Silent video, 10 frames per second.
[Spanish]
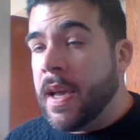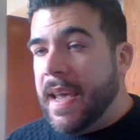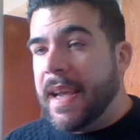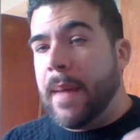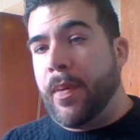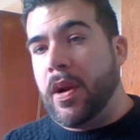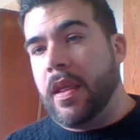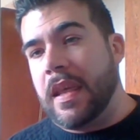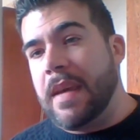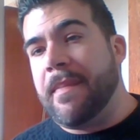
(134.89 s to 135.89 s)
y que por
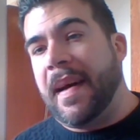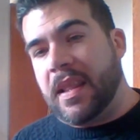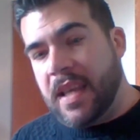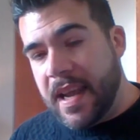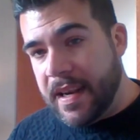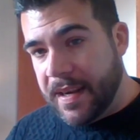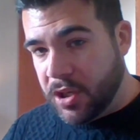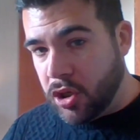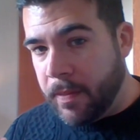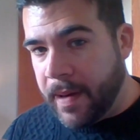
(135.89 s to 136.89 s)
encima tiene
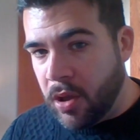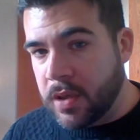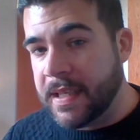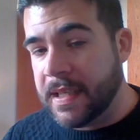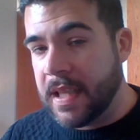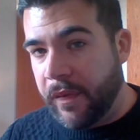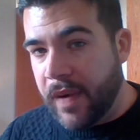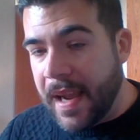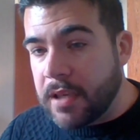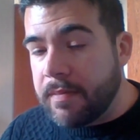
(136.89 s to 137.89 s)
sobredosis de
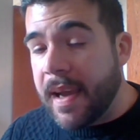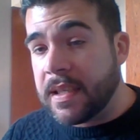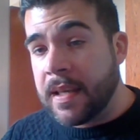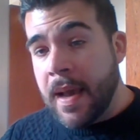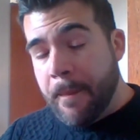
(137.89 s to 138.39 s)
flashbacks,